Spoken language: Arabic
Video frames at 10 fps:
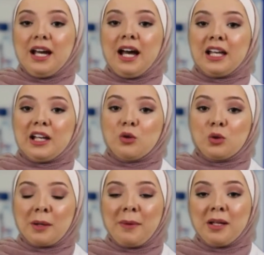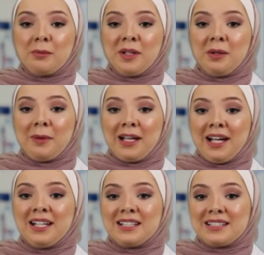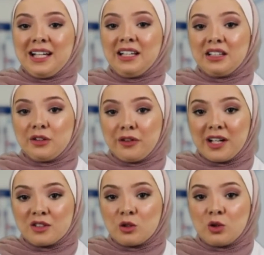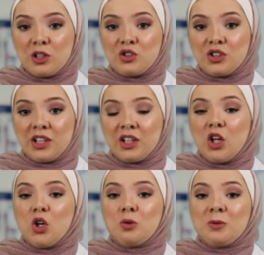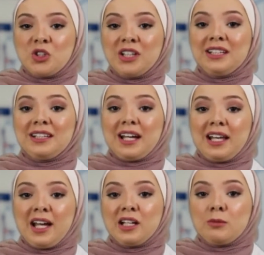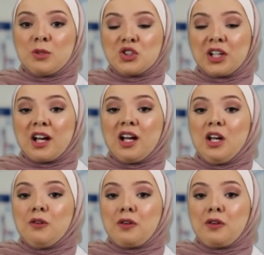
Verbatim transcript: هلا وكمان بيعمل على زياده افراز الكولاجين وبجدد خلايا البشره